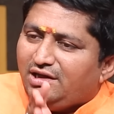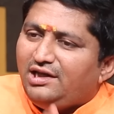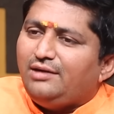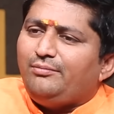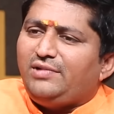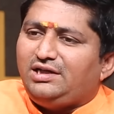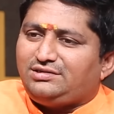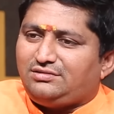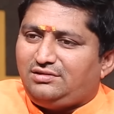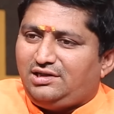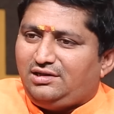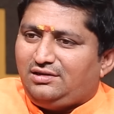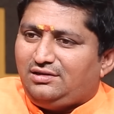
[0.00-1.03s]
ఈఎంఐస్
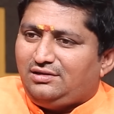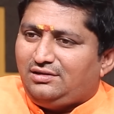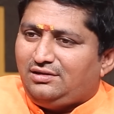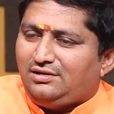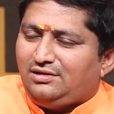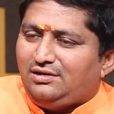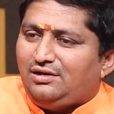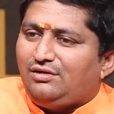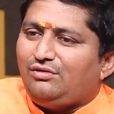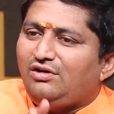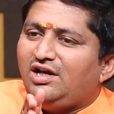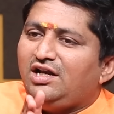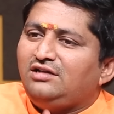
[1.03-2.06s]
ఉన్నాయి
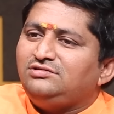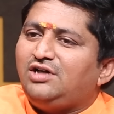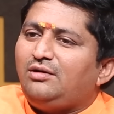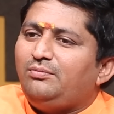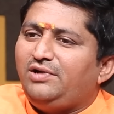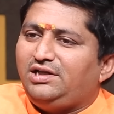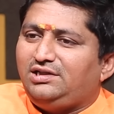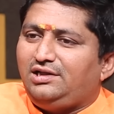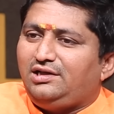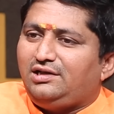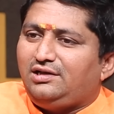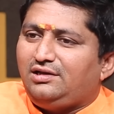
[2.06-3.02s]
రెండు నెలలు జాబ్ పోయింది